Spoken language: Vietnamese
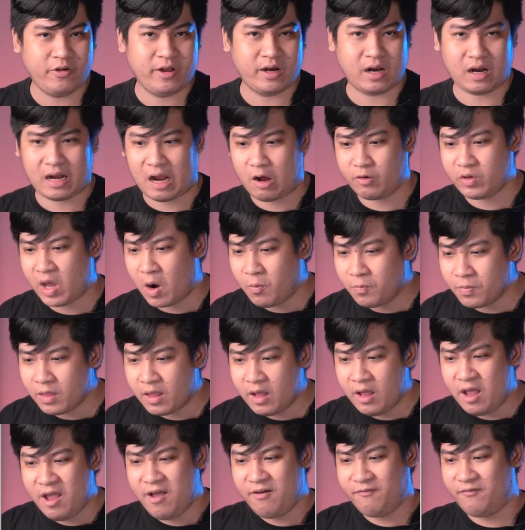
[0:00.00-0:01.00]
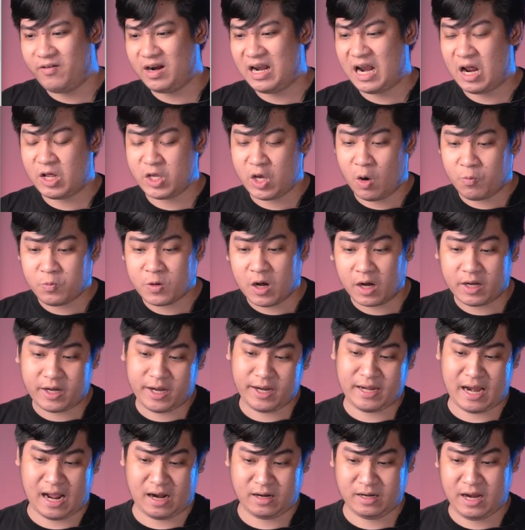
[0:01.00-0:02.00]
phiên là lao dốc và lao dốc cực
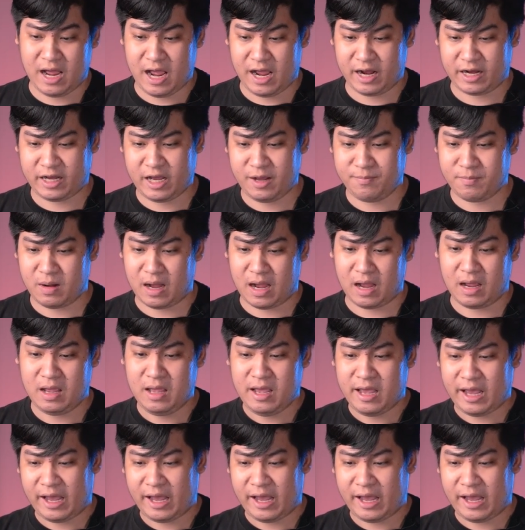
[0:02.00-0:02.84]
kỳ nặng nề khi mà